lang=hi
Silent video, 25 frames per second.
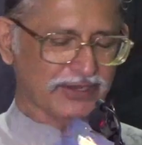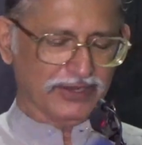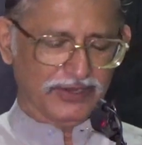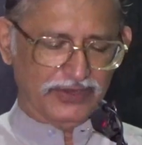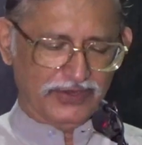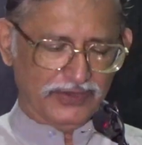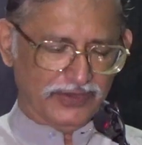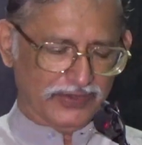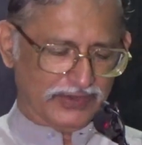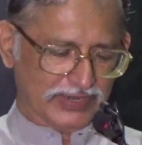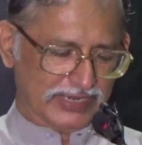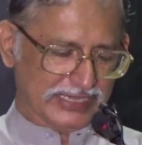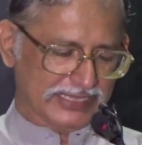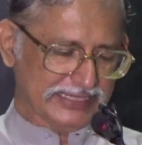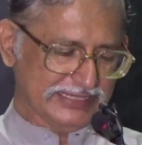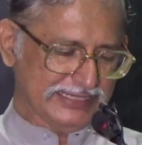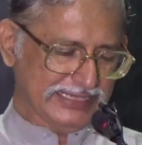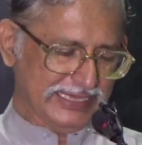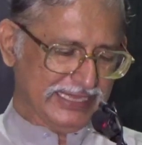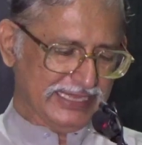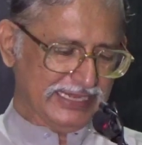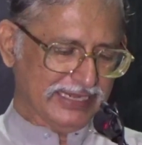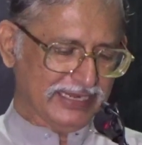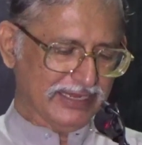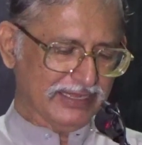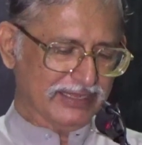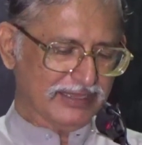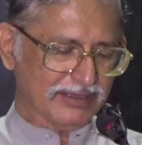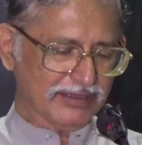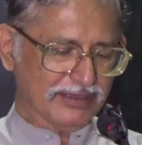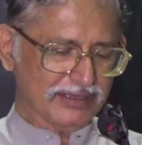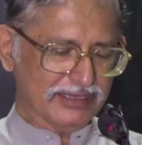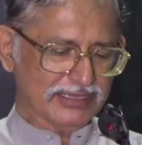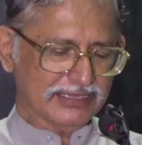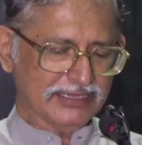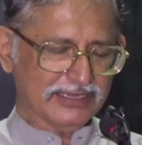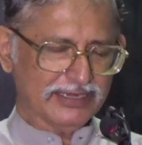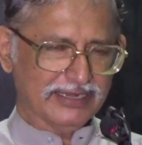और ये
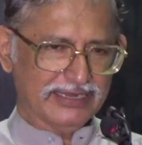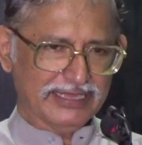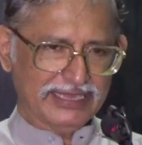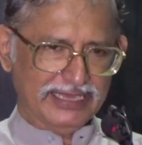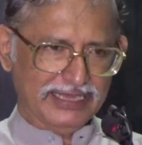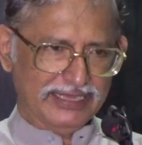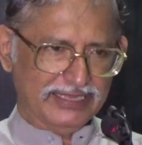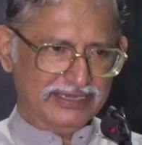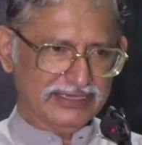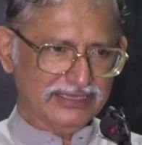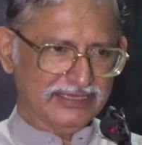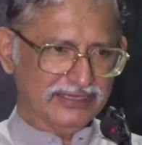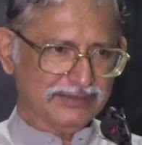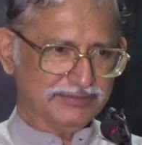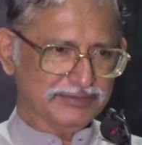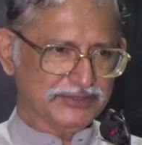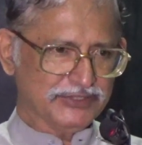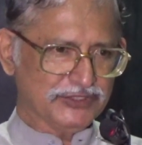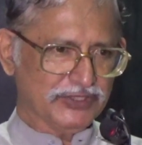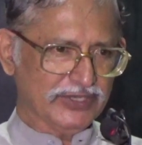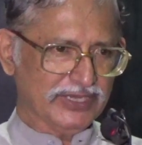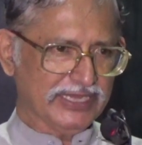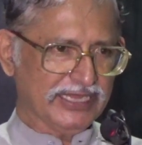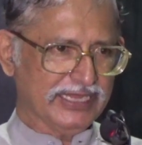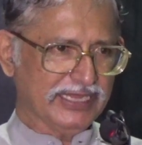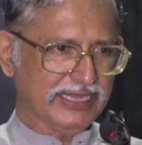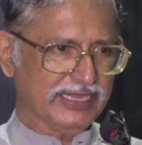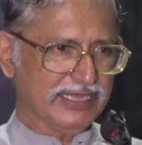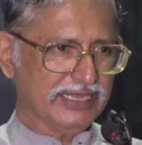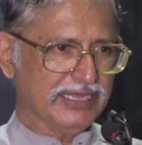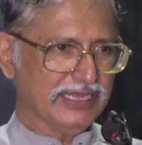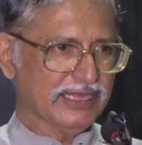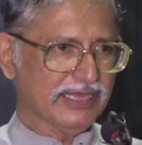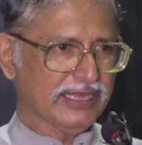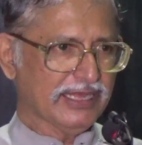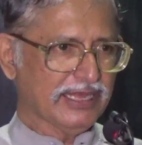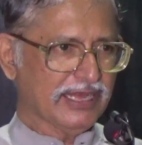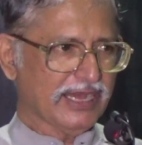नया नियम जो है
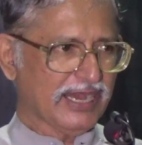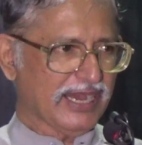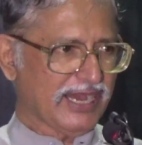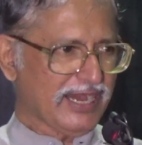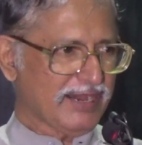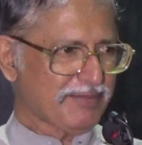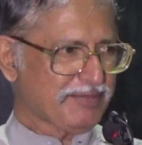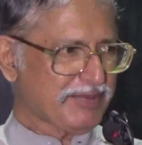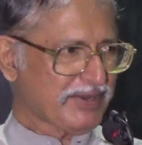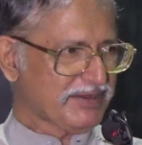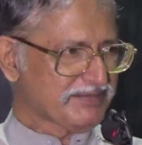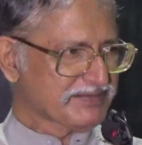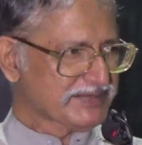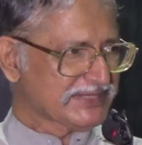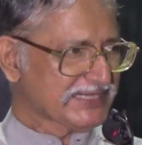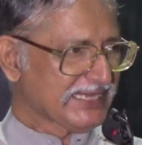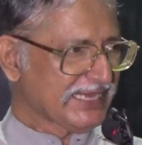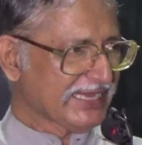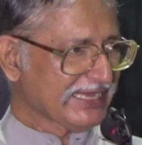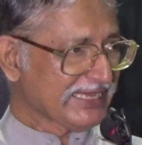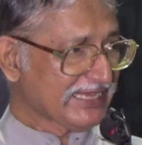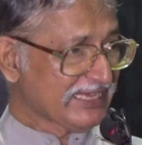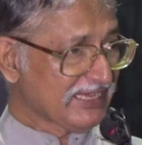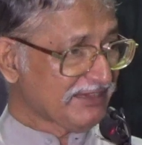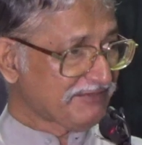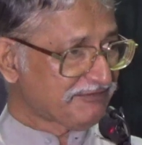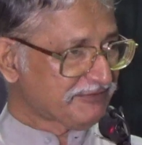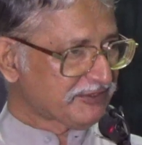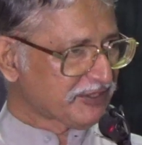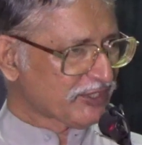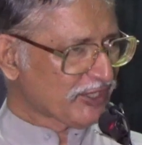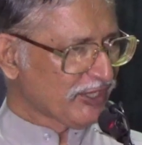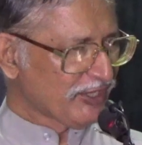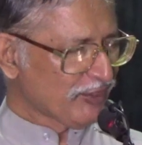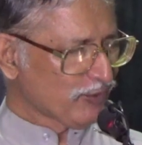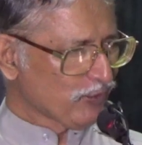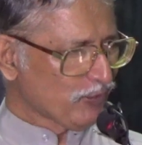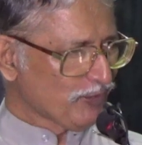आप हमसे गिफ्ट
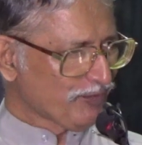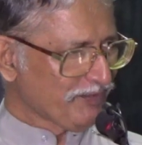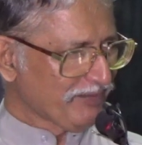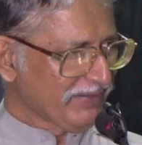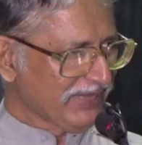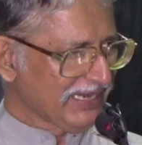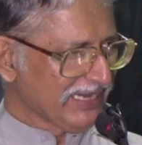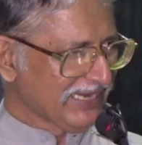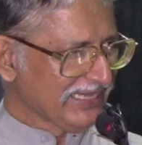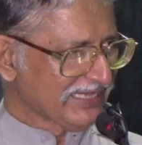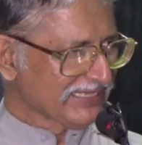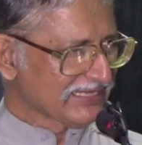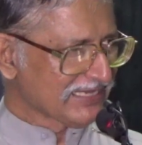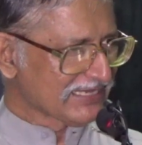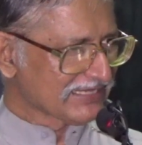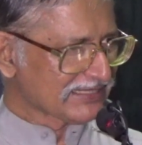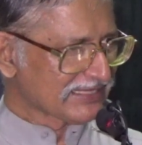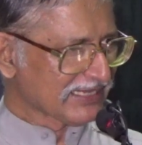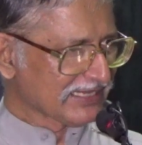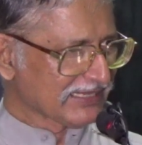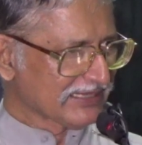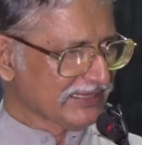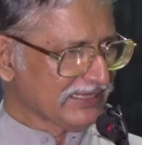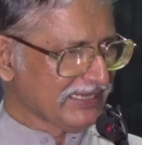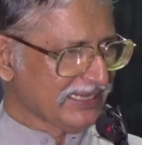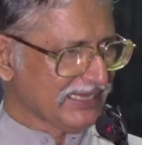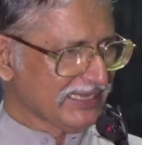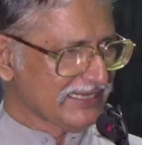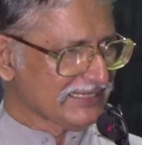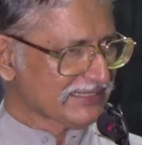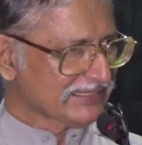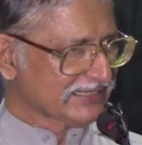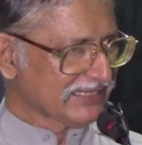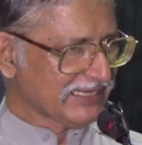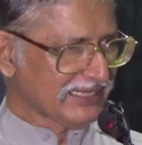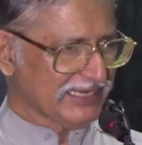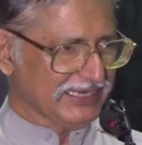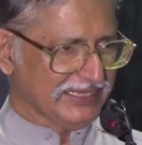के रूप में ले जा सकते हैं
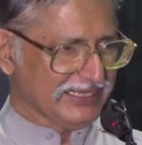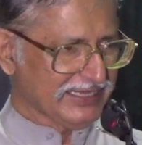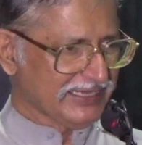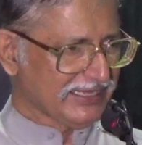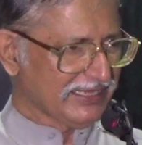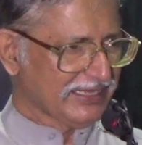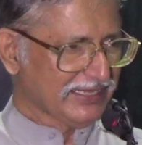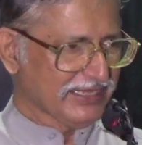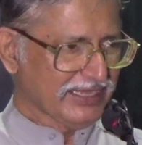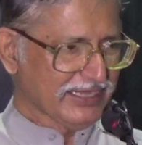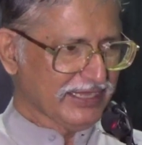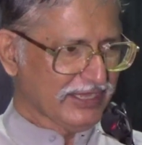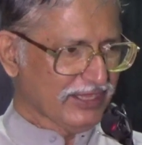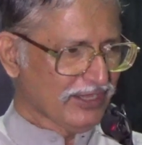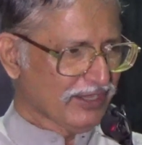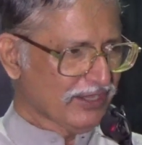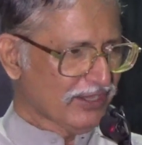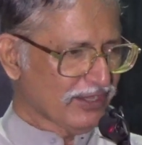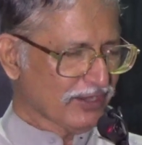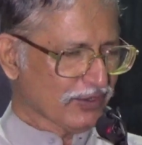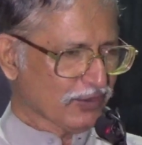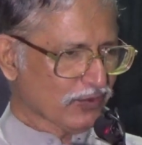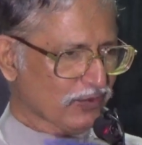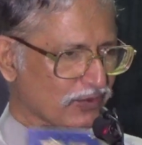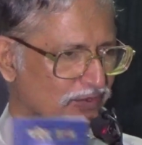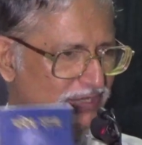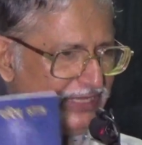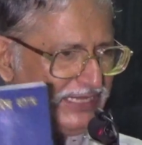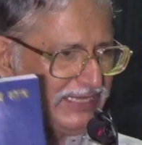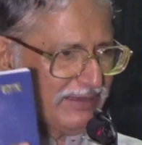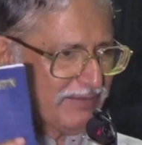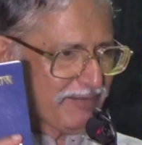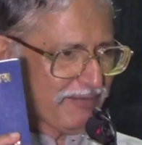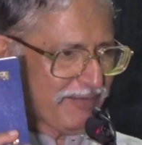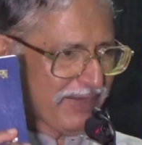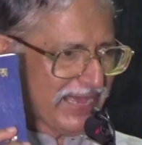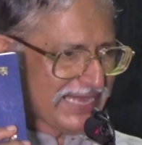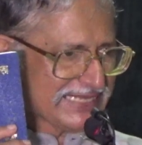इसके लिए कोई
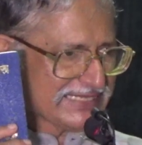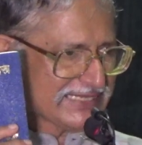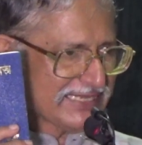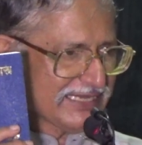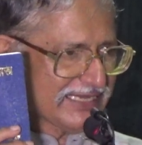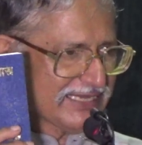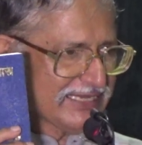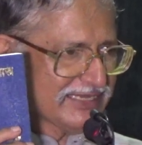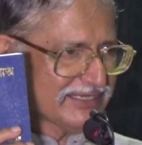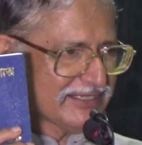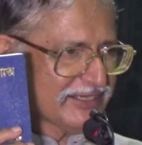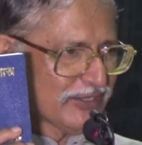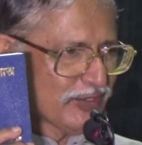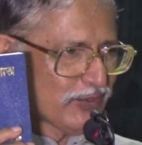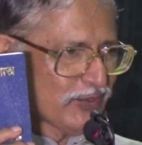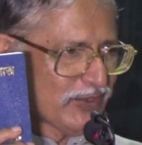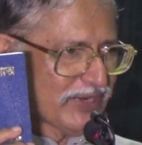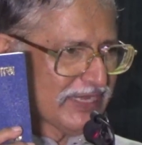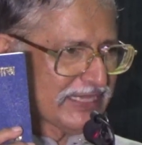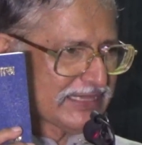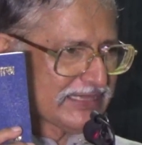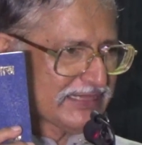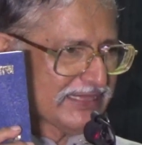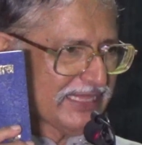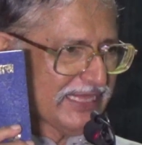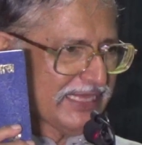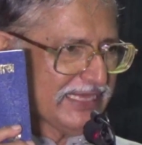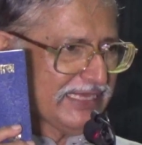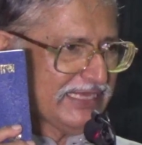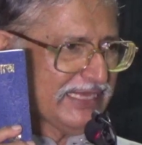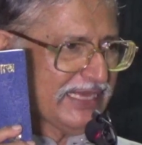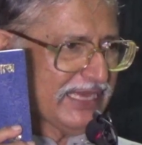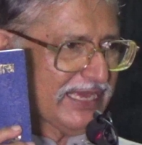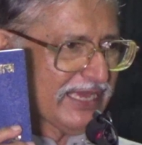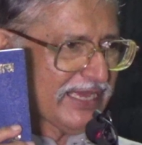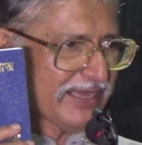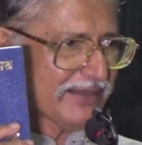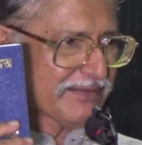पैसे की ज़रूरत नहीं
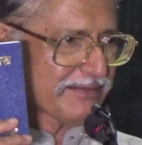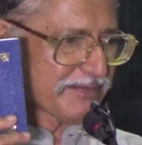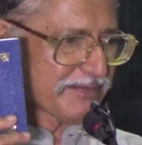है